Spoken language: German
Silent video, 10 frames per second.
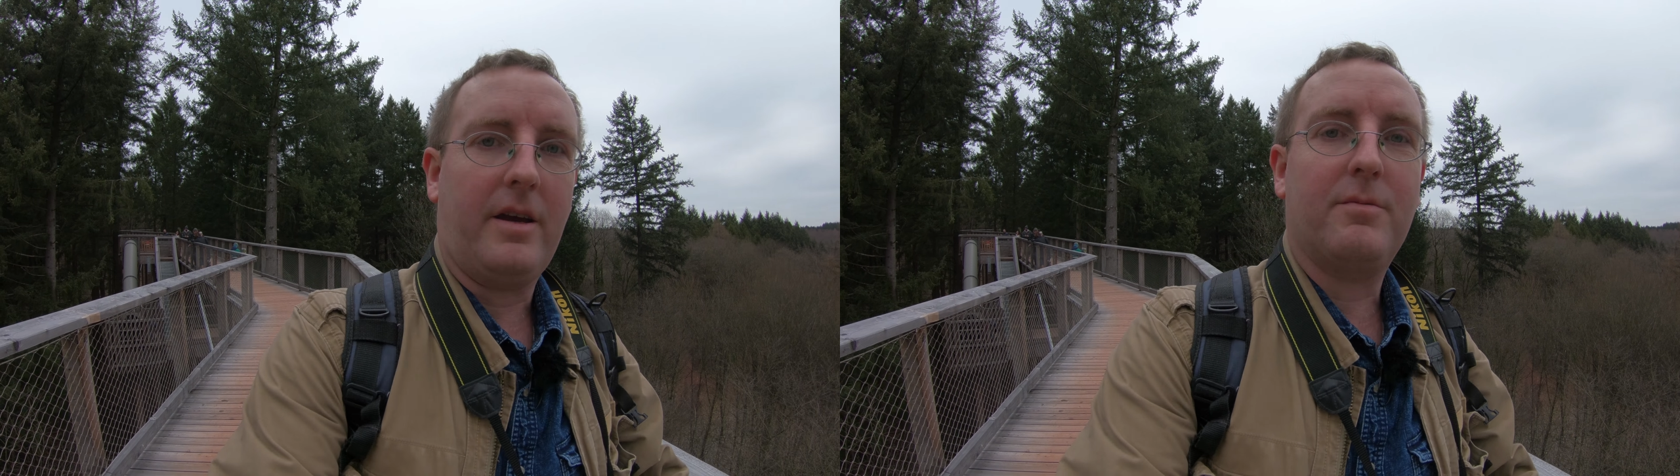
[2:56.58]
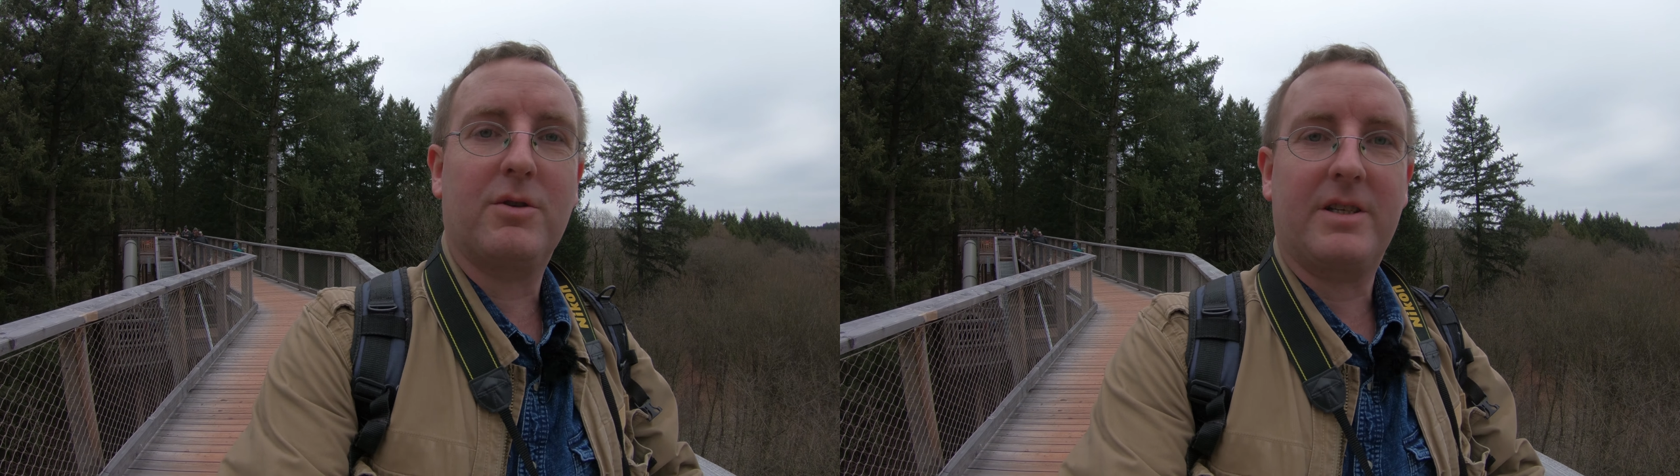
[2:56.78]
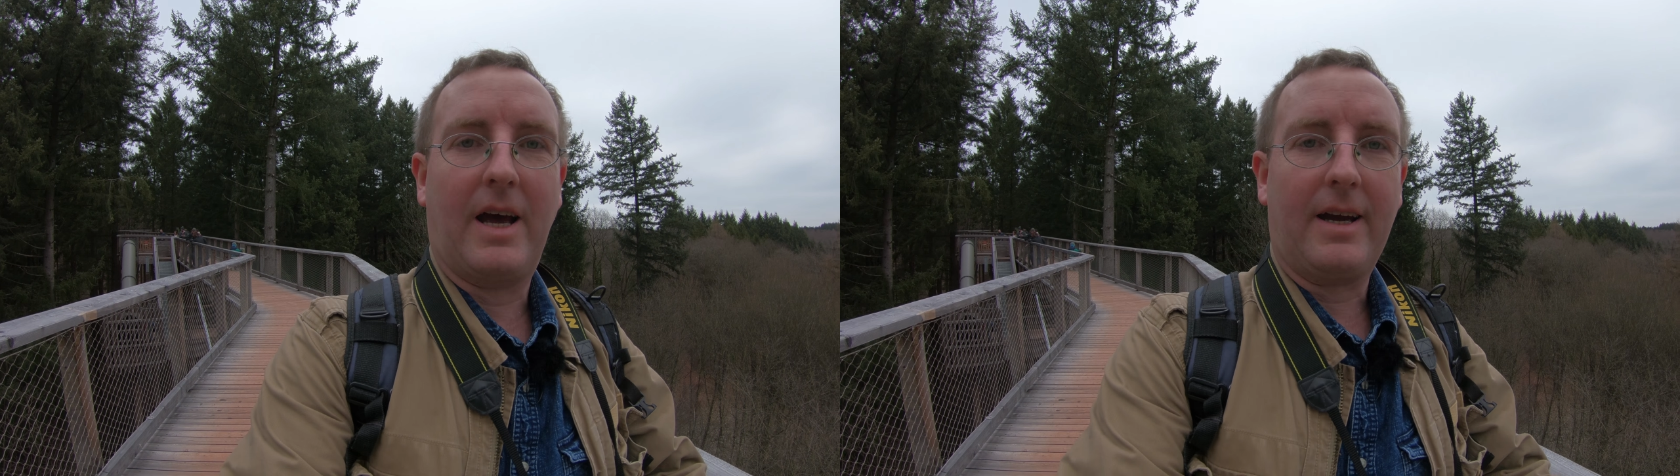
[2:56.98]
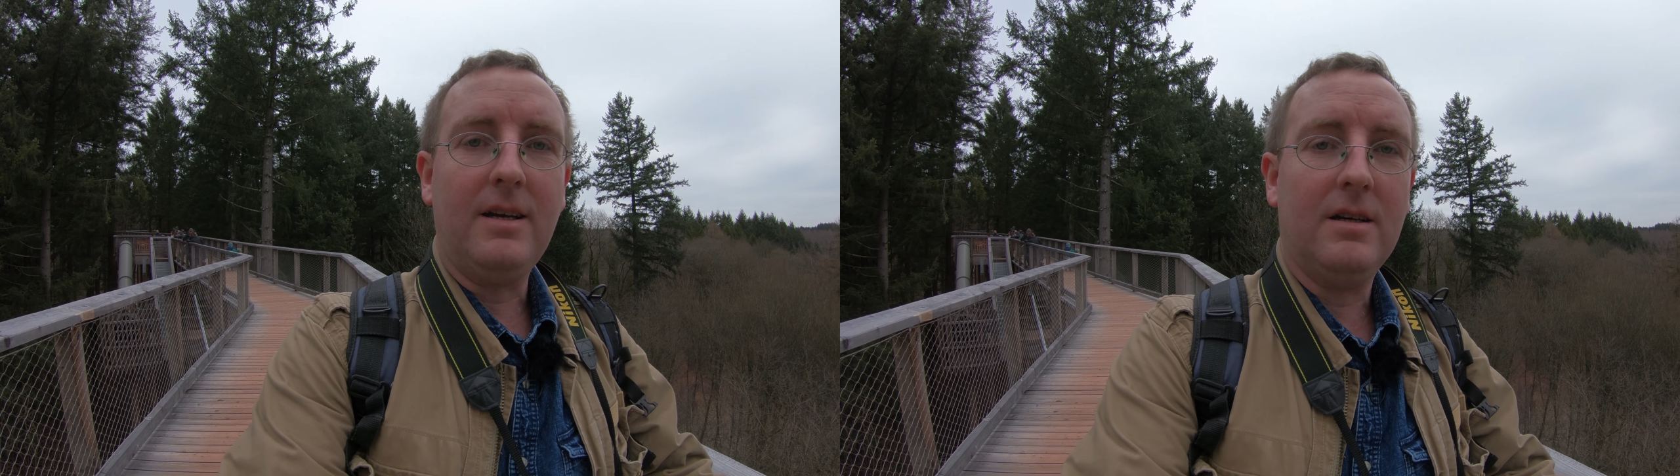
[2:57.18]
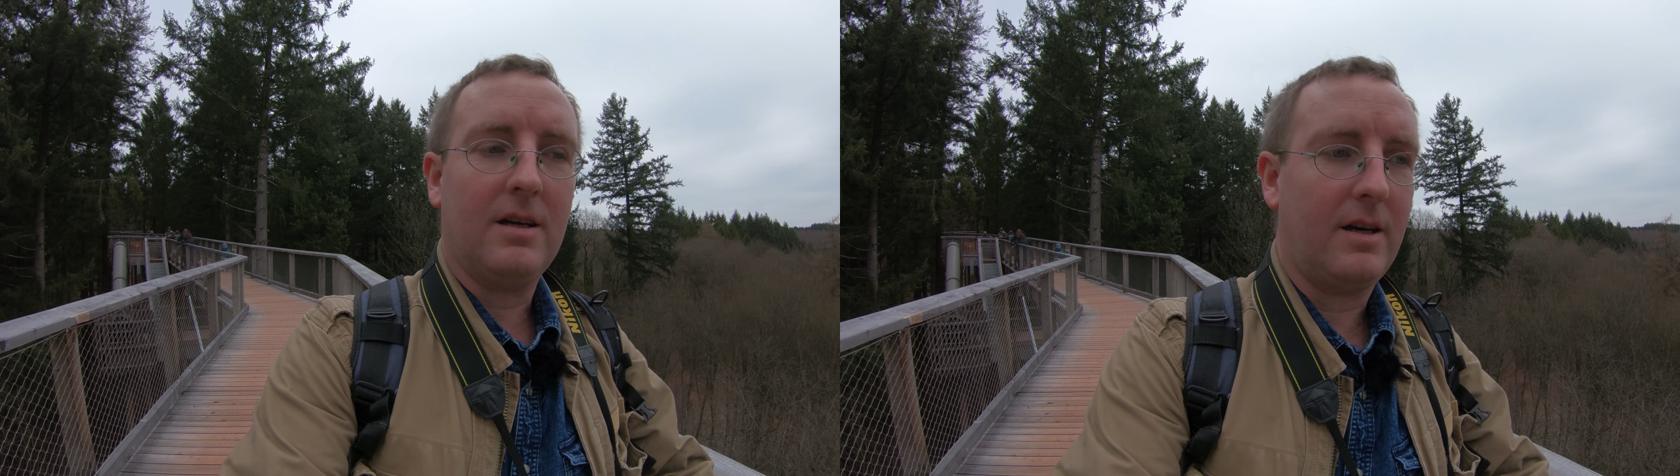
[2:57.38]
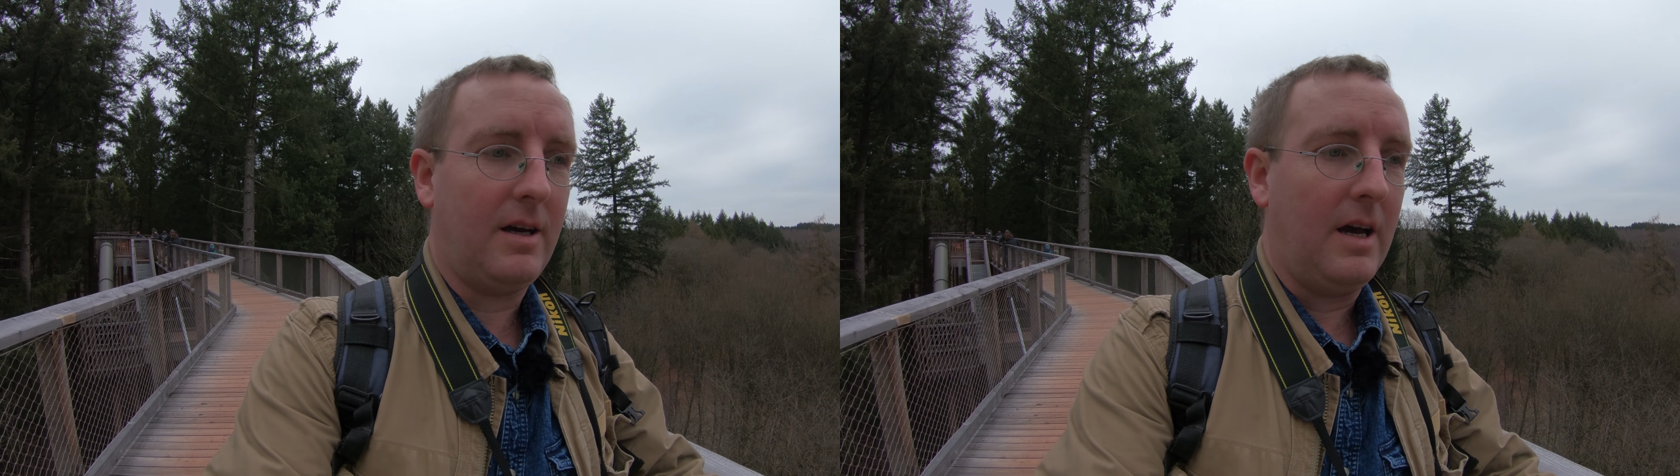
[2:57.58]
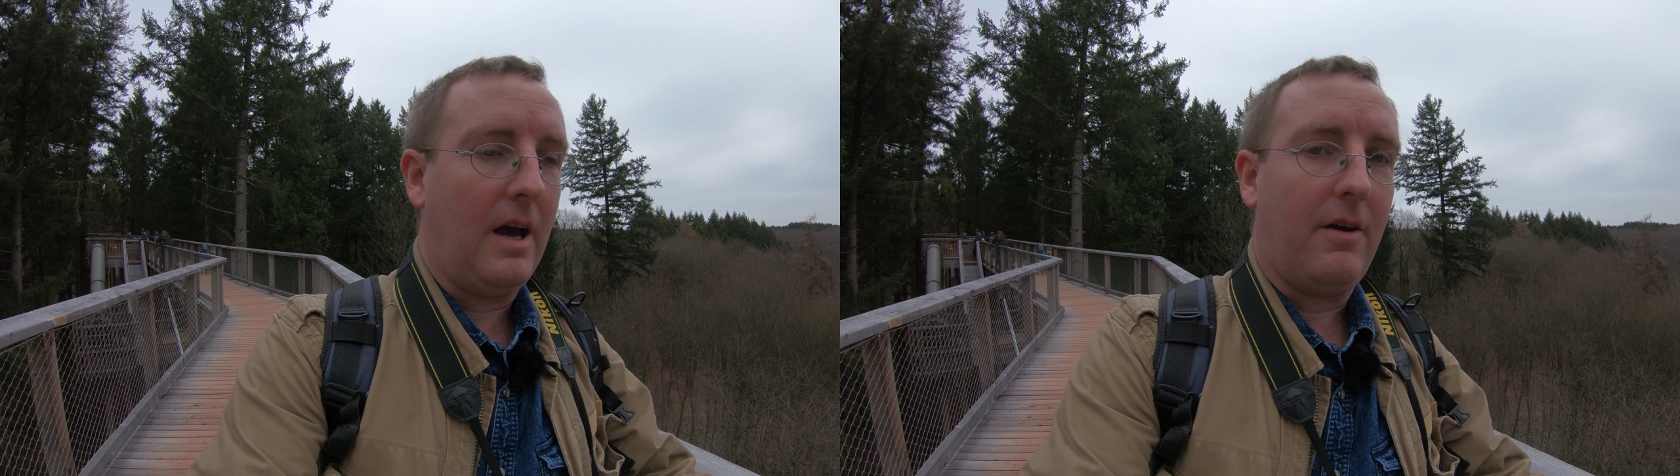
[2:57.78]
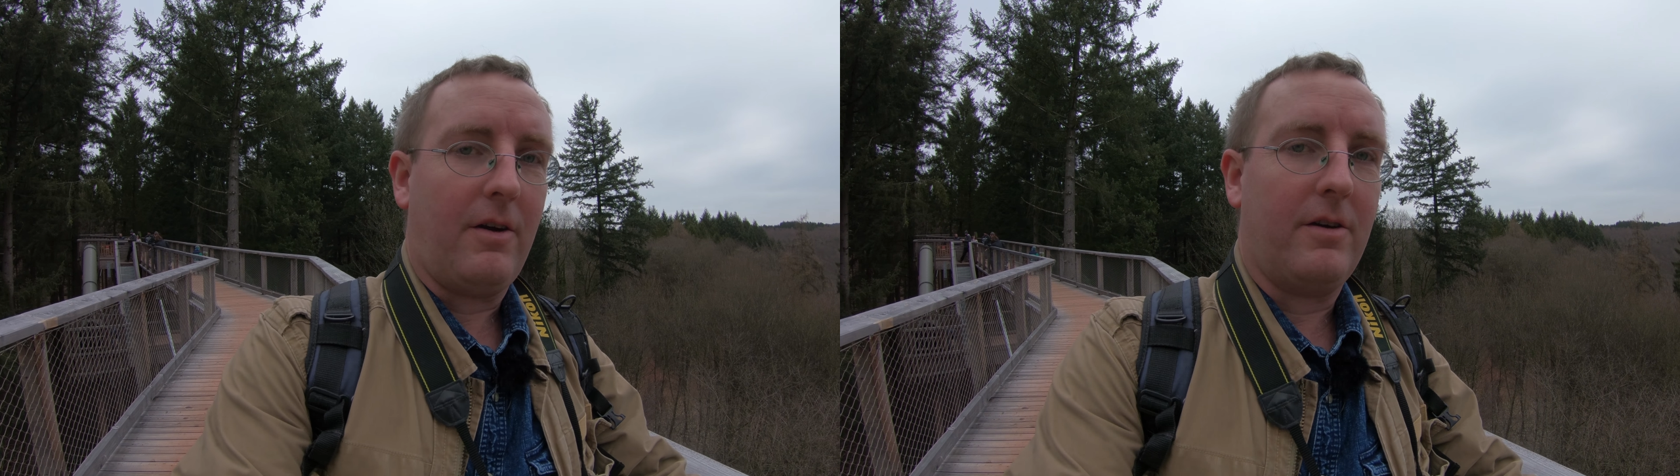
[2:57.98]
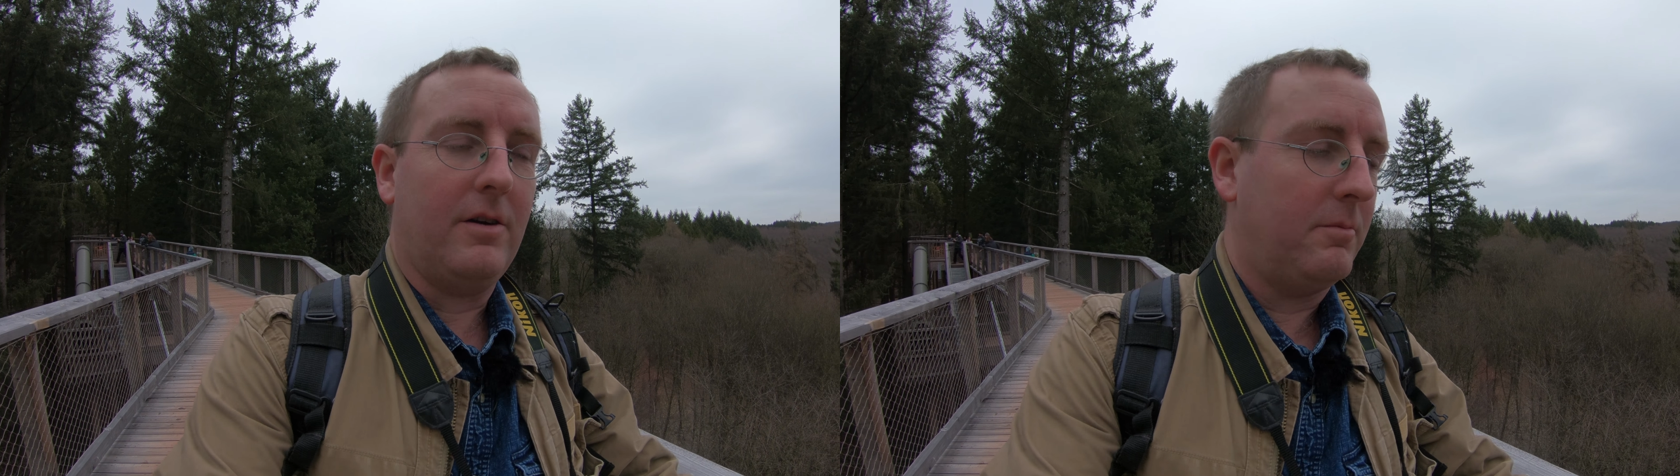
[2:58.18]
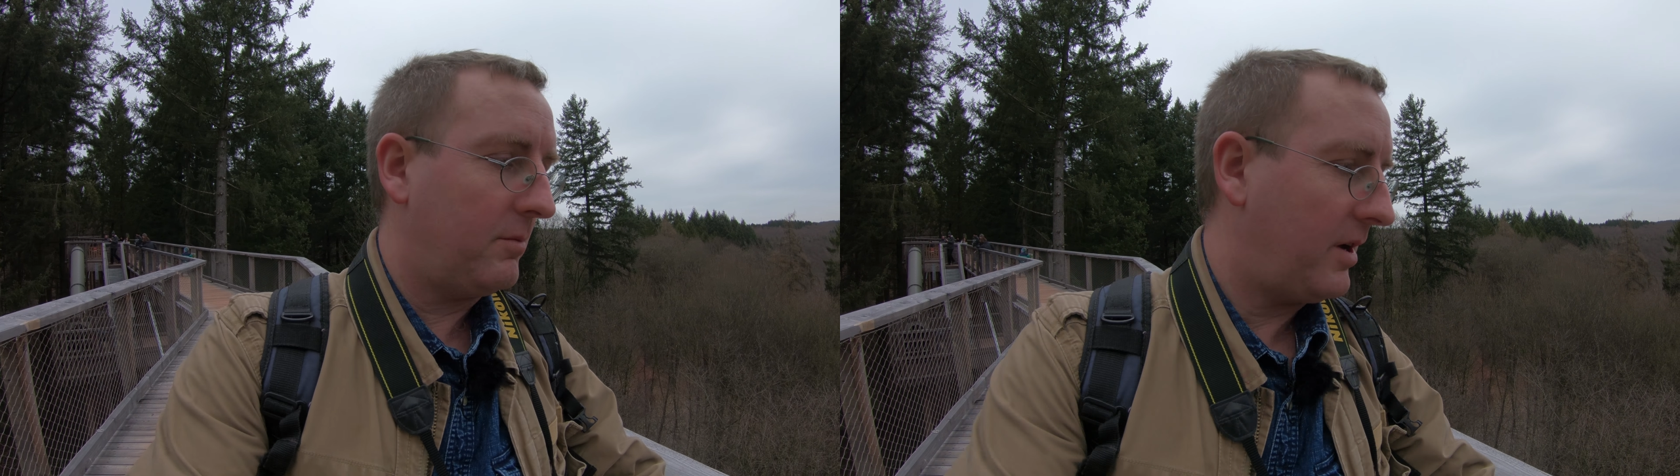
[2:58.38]
Ich muss sagen,
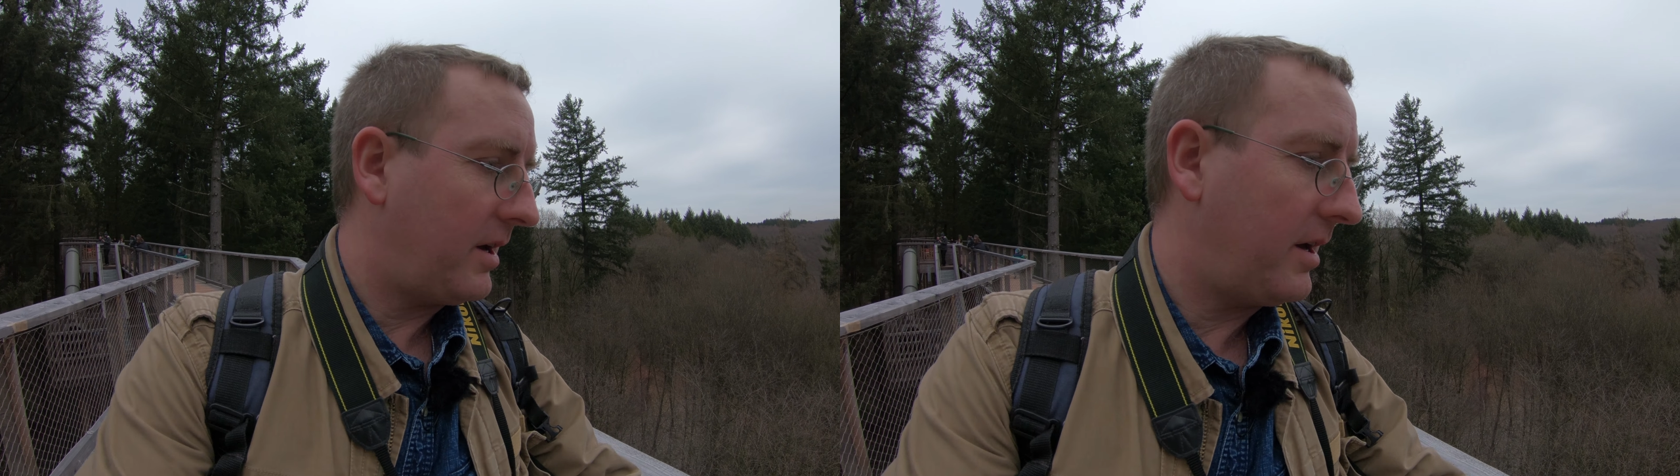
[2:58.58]
ähm,